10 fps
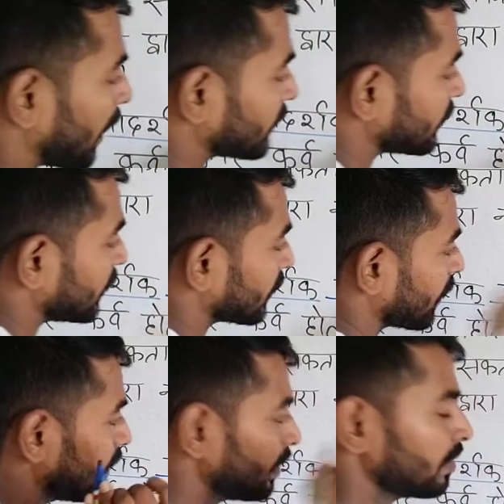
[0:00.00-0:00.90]

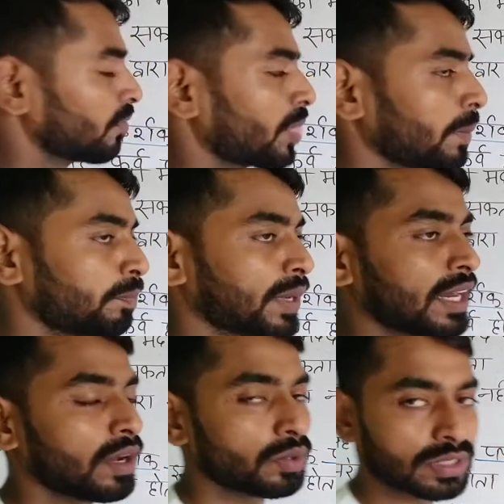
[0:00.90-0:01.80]
प्लास्टिक का
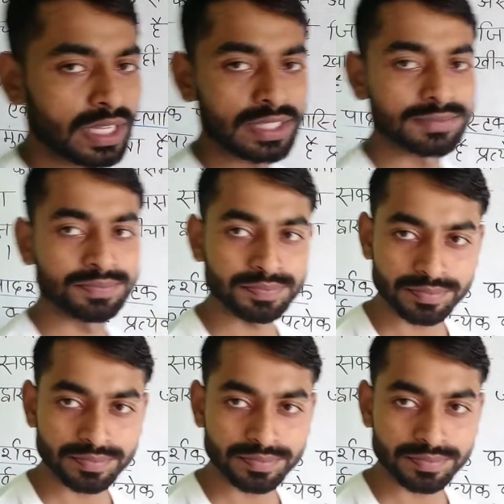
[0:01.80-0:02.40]
बना होता है